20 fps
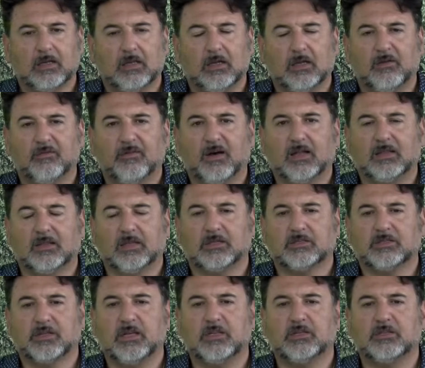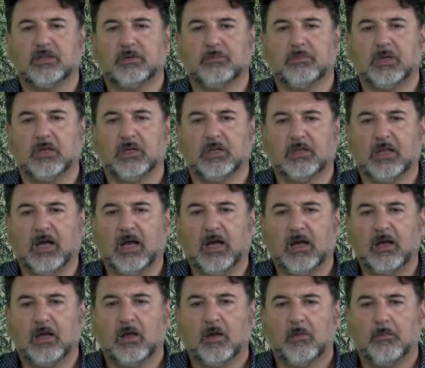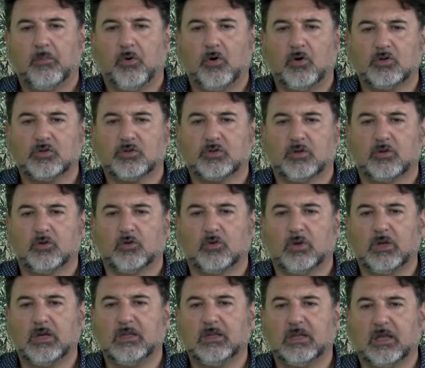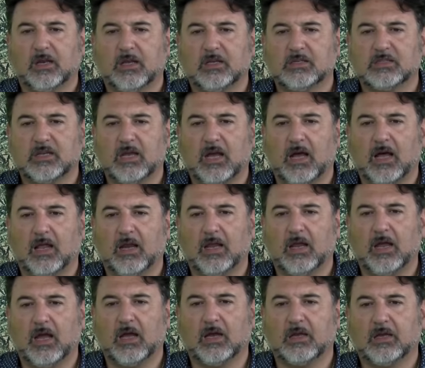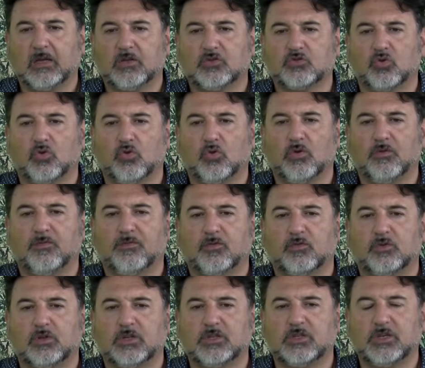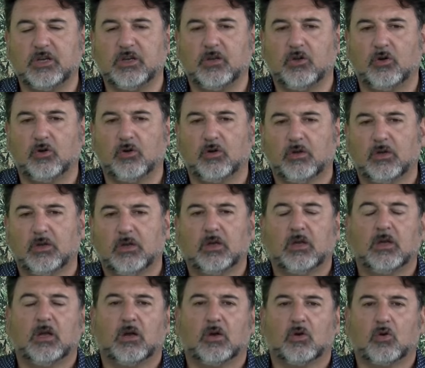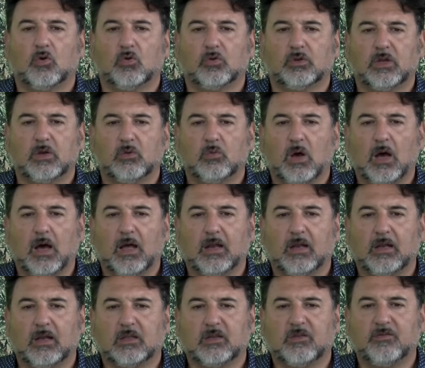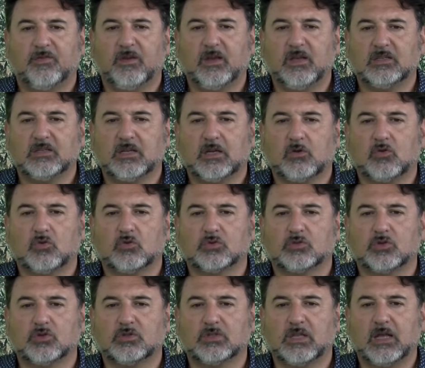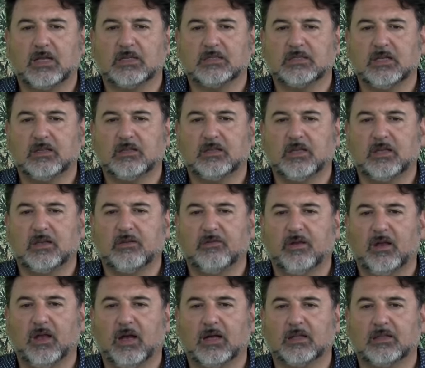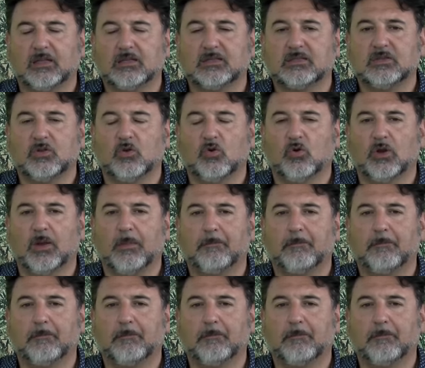l'elevata sensibilità, possono interessare anche solo il frutticino. Continuare la difesa con sostanze attive ad azione